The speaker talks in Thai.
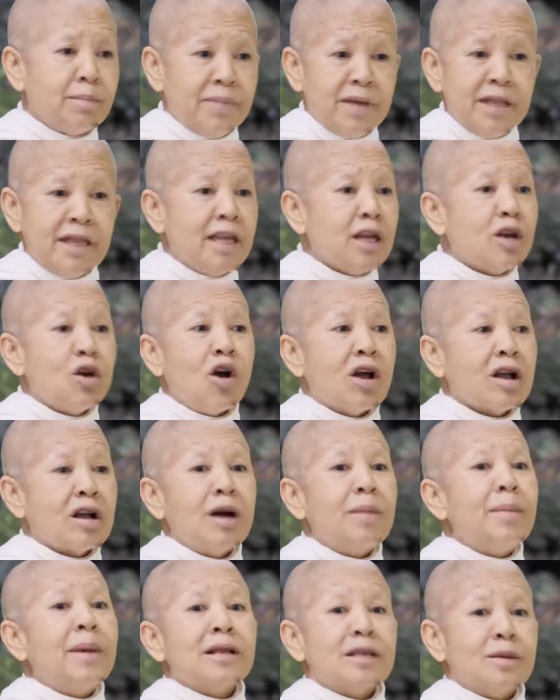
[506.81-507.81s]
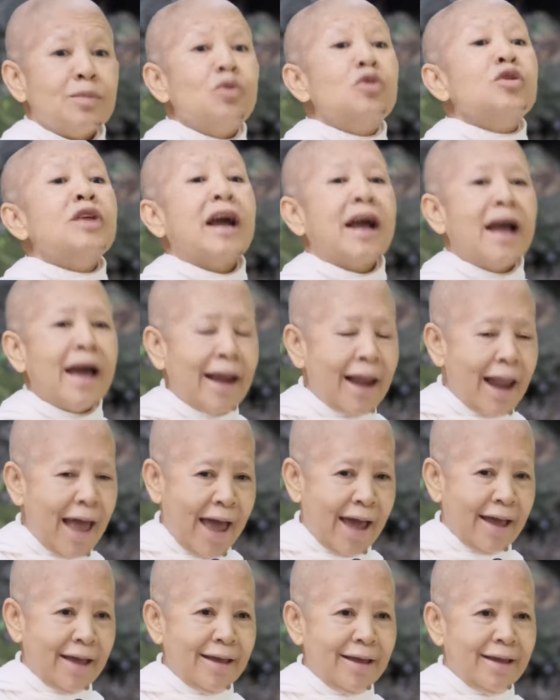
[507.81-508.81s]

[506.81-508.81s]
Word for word: พิธีกรเขากำลังจะพูดอย่างนั้นแหละ